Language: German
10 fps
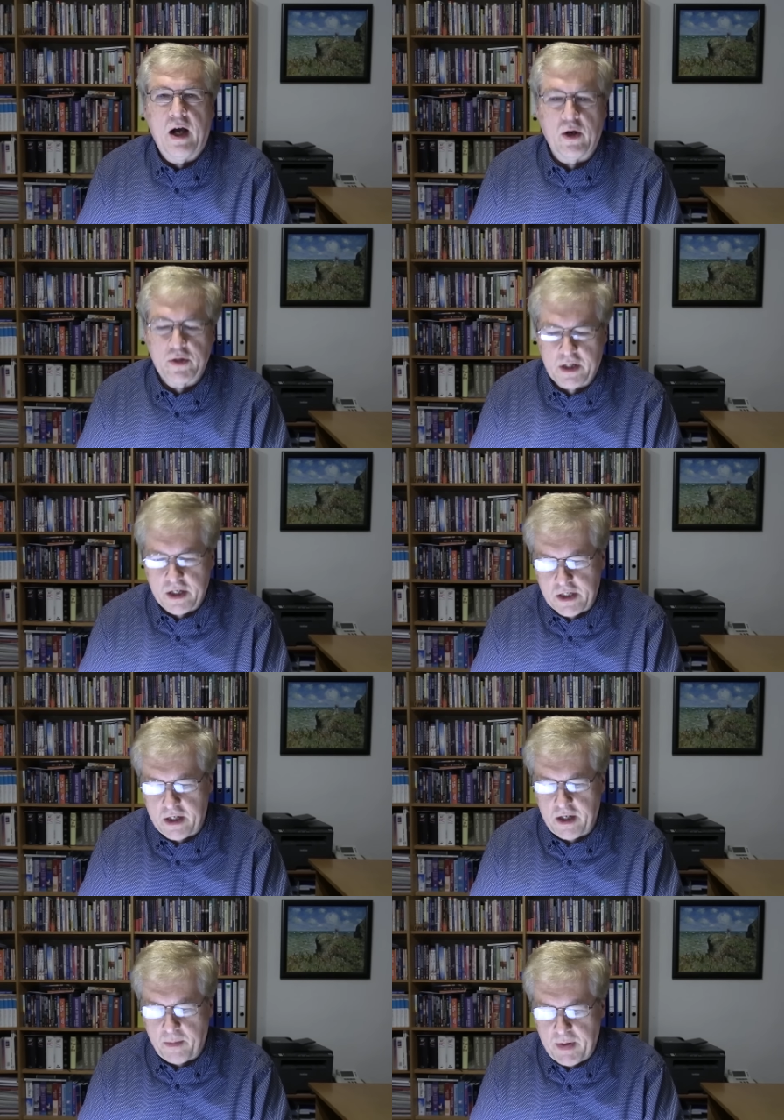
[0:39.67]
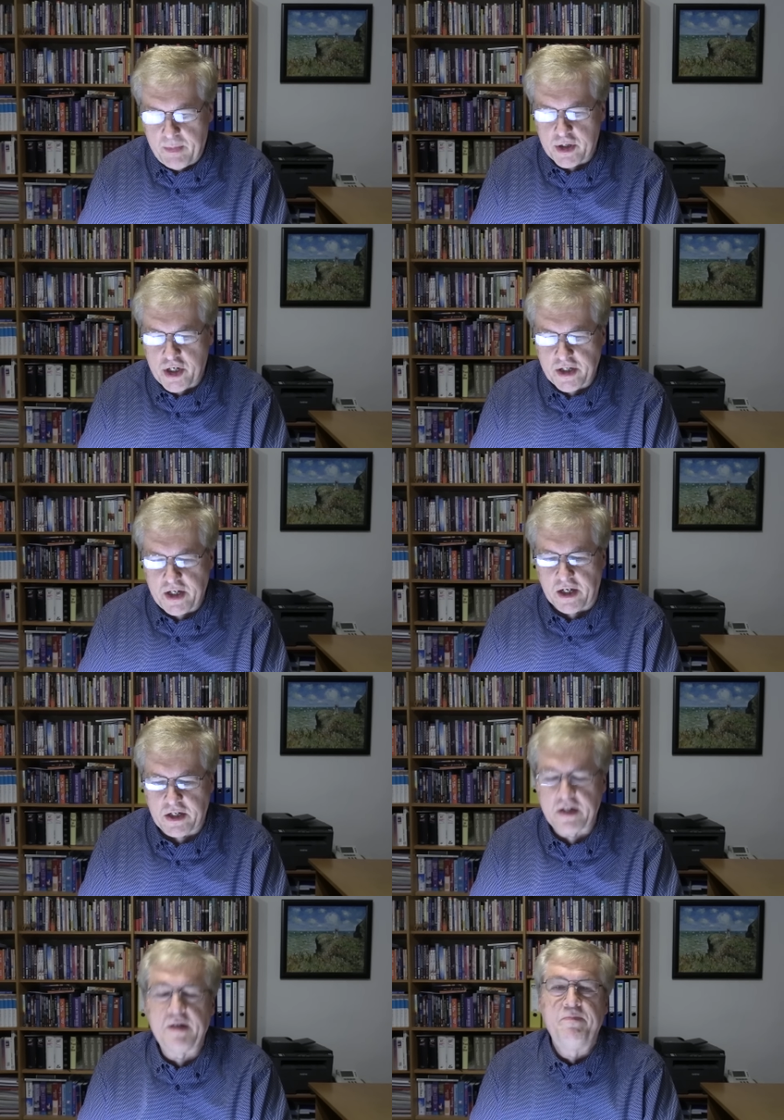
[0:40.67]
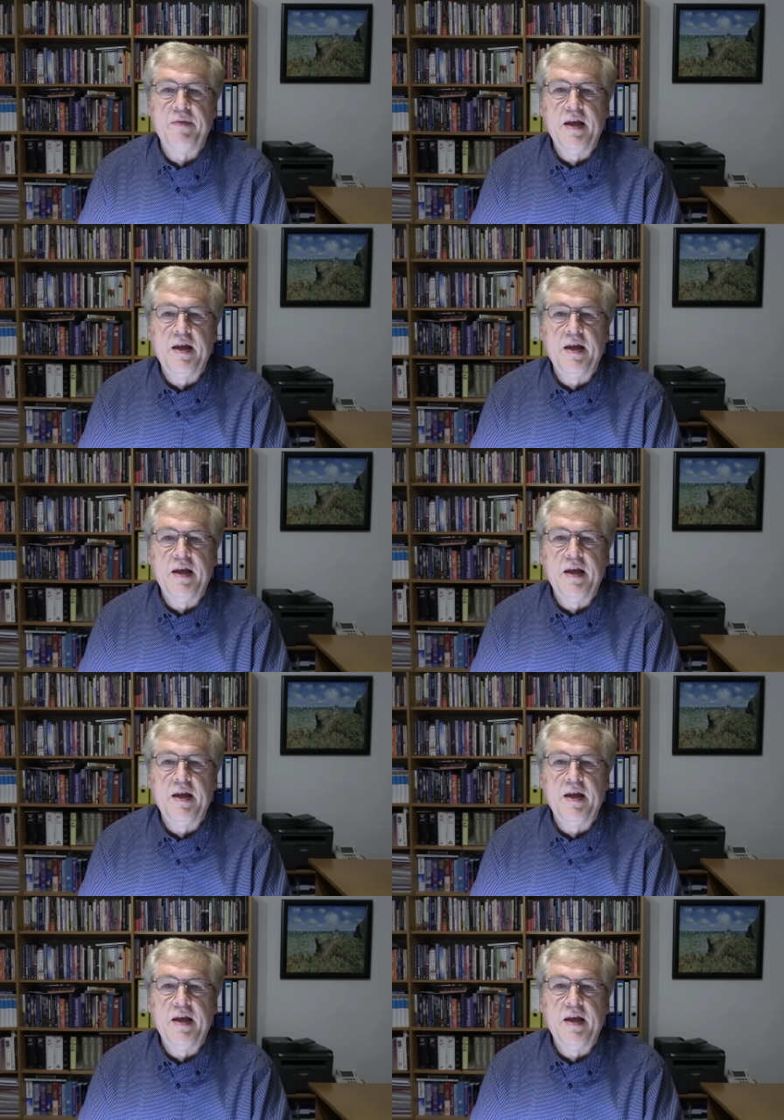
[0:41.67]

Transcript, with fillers: aus christlicher biblischer Sicht.